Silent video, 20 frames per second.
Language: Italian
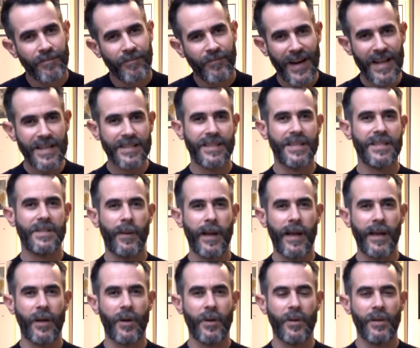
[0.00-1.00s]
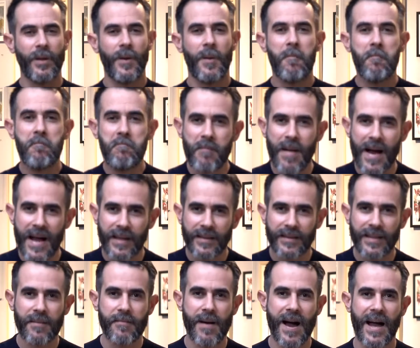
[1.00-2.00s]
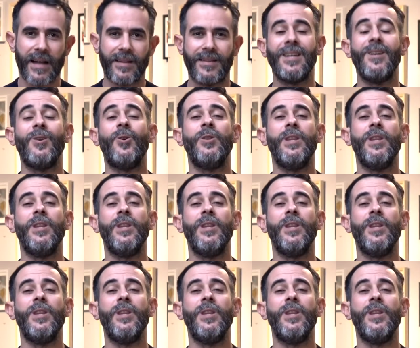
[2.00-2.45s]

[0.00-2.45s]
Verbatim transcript: Francis Brecon manda i matti,